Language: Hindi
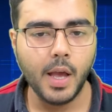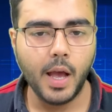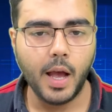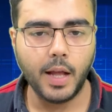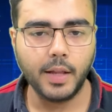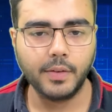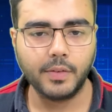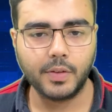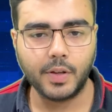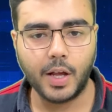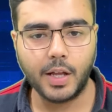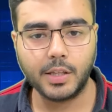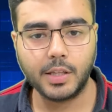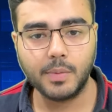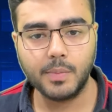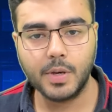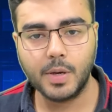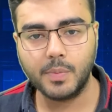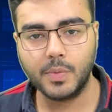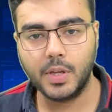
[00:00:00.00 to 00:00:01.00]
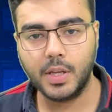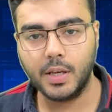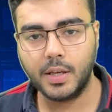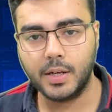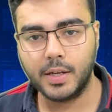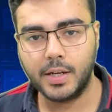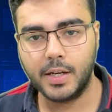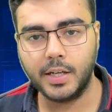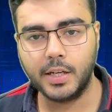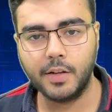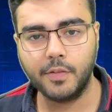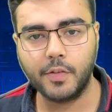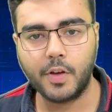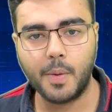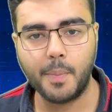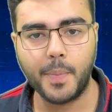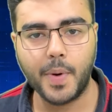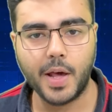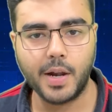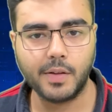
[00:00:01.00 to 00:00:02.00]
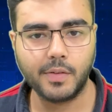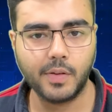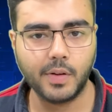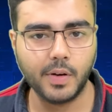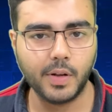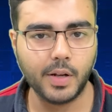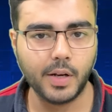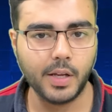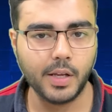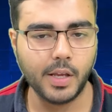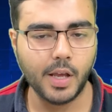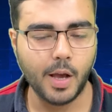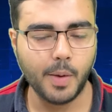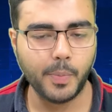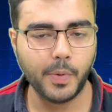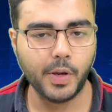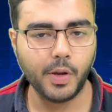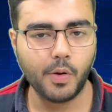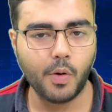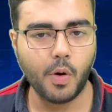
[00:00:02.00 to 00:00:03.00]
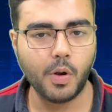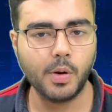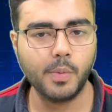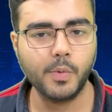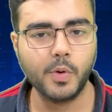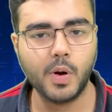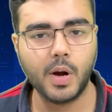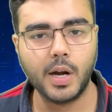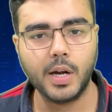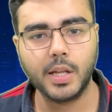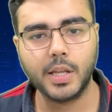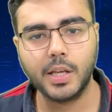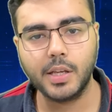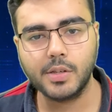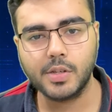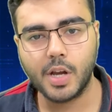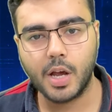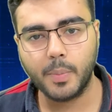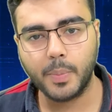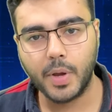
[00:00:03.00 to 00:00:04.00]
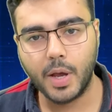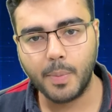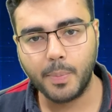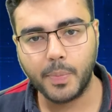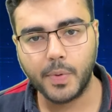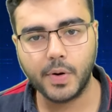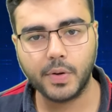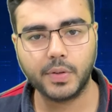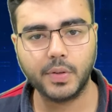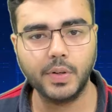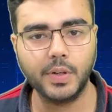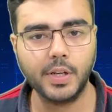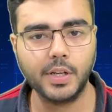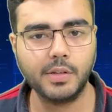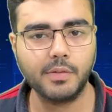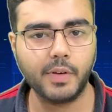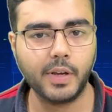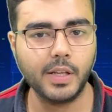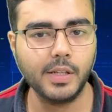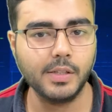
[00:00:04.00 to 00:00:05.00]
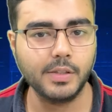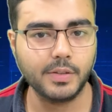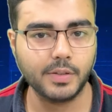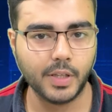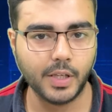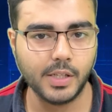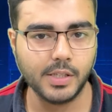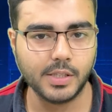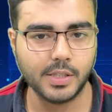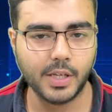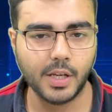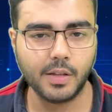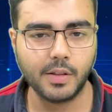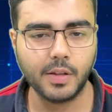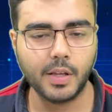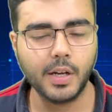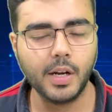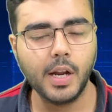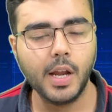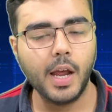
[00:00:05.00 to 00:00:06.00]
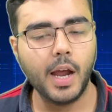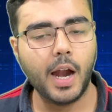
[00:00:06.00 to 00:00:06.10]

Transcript: एंड साथ ही में हमने एक रिलेटिव कंपैरिजन के लिए यहाँ पे एक कॉलम को ऐड किया जहाँ पे आप परसेंटेज वाइज सेल्स के अंदर